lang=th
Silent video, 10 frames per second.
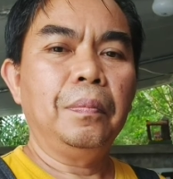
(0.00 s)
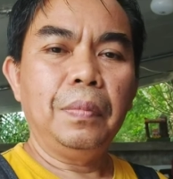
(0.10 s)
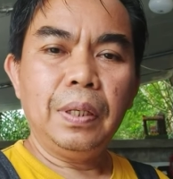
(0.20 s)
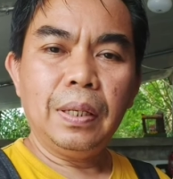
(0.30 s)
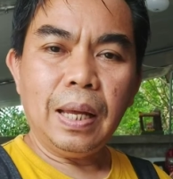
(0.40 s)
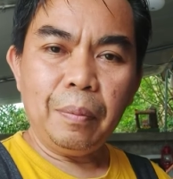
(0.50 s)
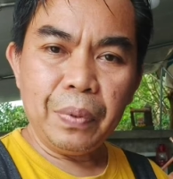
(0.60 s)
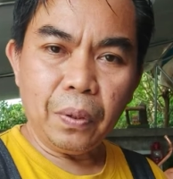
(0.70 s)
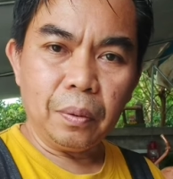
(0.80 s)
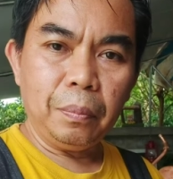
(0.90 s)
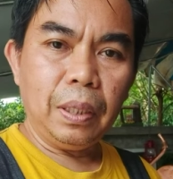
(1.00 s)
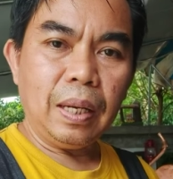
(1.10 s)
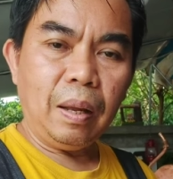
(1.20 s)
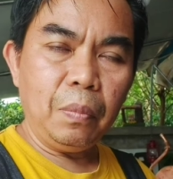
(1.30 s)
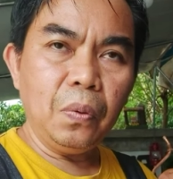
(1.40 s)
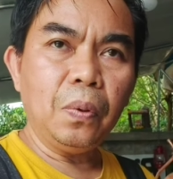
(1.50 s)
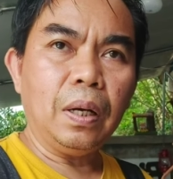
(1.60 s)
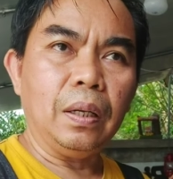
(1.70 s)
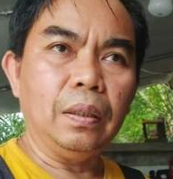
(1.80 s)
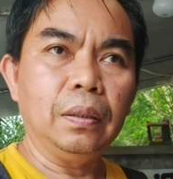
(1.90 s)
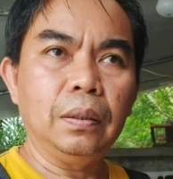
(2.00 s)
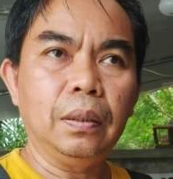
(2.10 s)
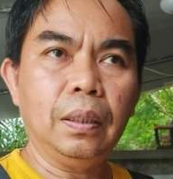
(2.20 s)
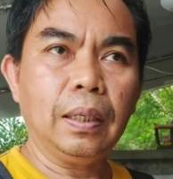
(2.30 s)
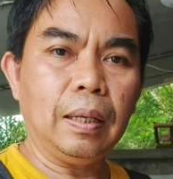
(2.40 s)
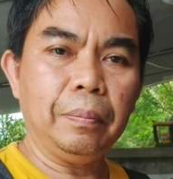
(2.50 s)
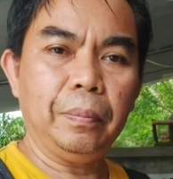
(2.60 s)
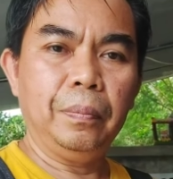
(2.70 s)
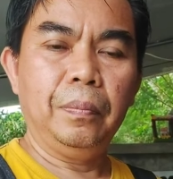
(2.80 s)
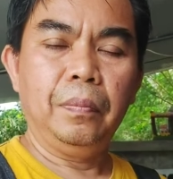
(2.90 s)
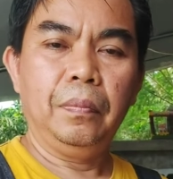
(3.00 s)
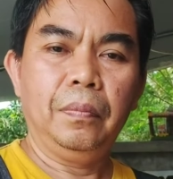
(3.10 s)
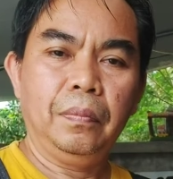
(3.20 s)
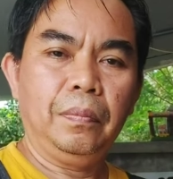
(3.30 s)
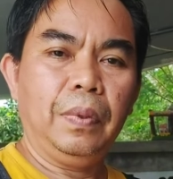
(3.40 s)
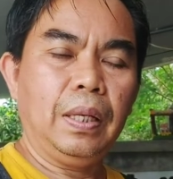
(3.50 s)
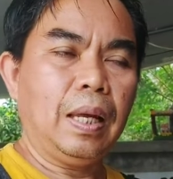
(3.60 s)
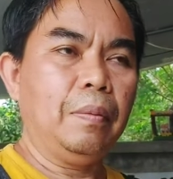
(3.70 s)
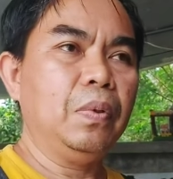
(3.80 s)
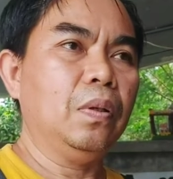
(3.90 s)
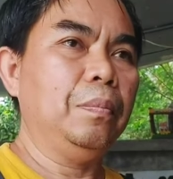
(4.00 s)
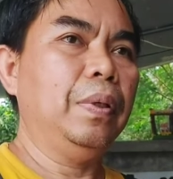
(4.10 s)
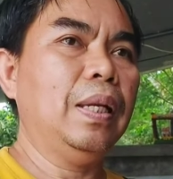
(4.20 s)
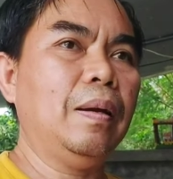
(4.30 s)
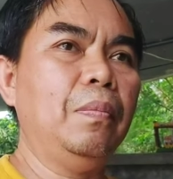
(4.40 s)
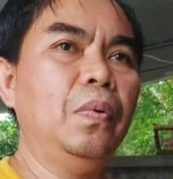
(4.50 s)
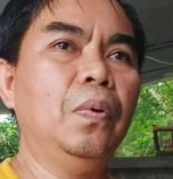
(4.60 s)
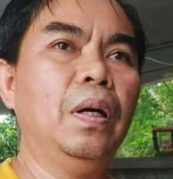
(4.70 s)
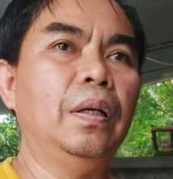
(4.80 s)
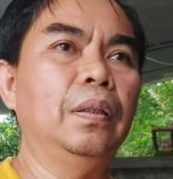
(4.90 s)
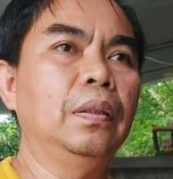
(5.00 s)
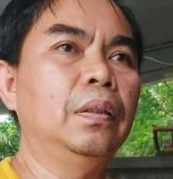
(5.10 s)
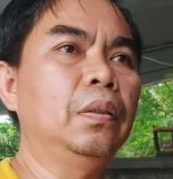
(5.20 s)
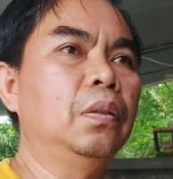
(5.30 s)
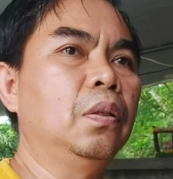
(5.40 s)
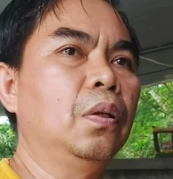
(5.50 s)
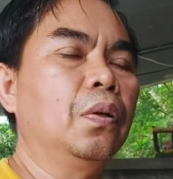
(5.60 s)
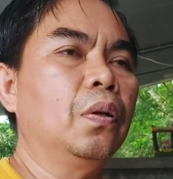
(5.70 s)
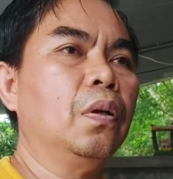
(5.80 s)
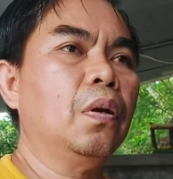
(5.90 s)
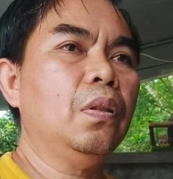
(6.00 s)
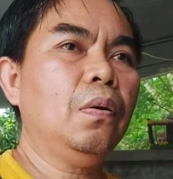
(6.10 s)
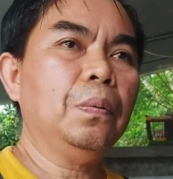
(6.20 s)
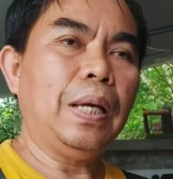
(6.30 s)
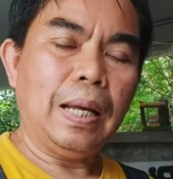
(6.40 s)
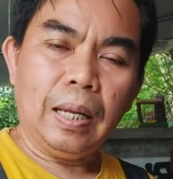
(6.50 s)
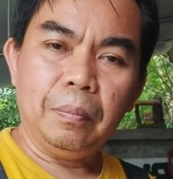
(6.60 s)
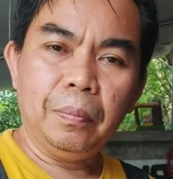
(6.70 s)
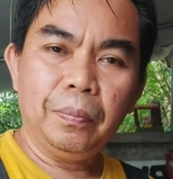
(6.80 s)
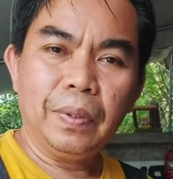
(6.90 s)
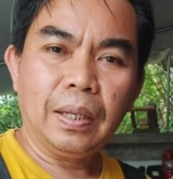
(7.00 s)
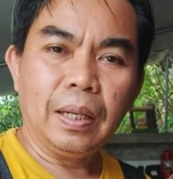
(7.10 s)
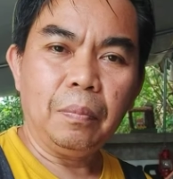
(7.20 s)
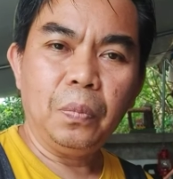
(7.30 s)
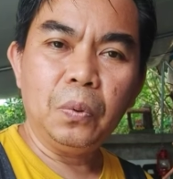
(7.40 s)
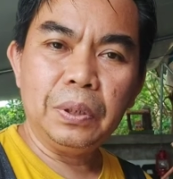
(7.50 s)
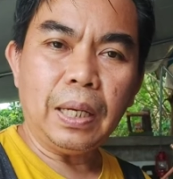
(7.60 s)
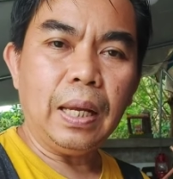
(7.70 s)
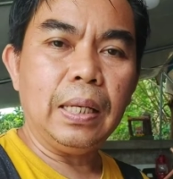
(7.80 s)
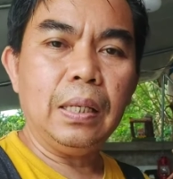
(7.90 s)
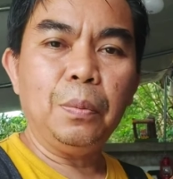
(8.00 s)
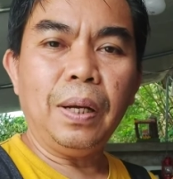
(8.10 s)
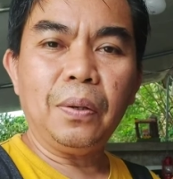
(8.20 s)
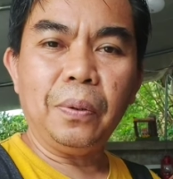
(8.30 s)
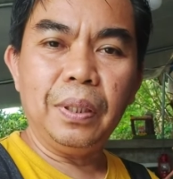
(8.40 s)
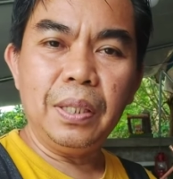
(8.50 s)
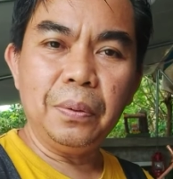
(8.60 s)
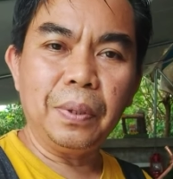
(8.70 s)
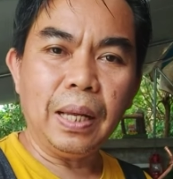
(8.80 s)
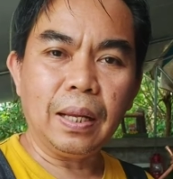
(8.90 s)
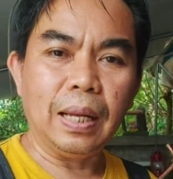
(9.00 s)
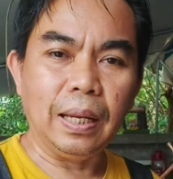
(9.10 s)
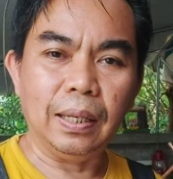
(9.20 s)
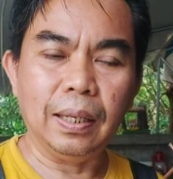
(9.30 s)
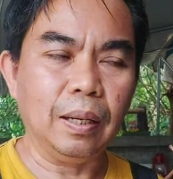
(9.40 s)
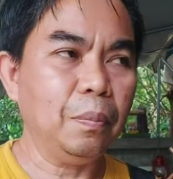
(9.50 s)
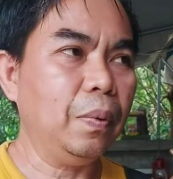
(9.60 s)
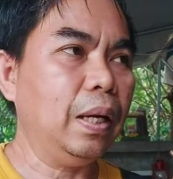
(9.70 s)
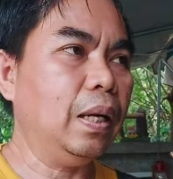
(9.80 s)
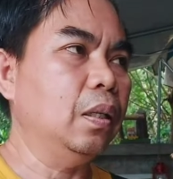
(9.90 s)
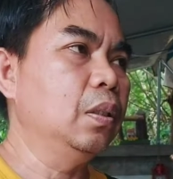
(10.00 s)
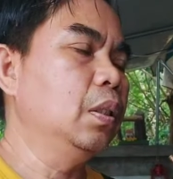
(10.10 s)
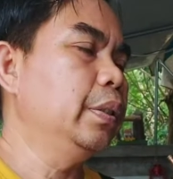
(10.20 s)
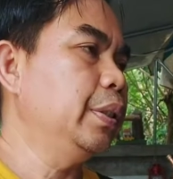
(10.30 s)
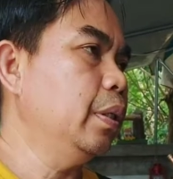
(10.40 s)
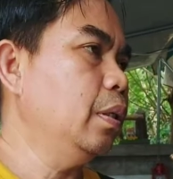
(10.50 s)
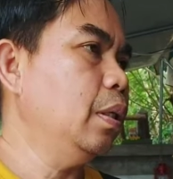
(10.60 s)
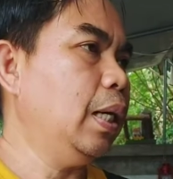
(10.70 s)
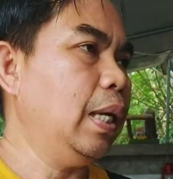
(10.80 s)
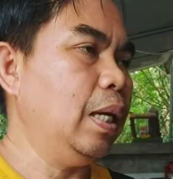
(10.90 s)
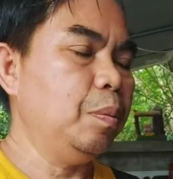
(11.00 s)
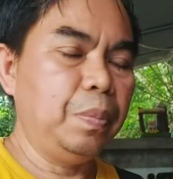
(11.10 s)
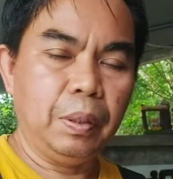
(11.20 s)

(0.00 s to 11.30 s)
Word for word: มีน้ำหยดมีน้ำรั่วนะครับมีน้ำหยดมีน้ำรั่ว ก็ต้องถามนะครับผู้ใช้หรือว่าคนที่อยู่หน้างานนะครับ ว่าเจออะไรผิด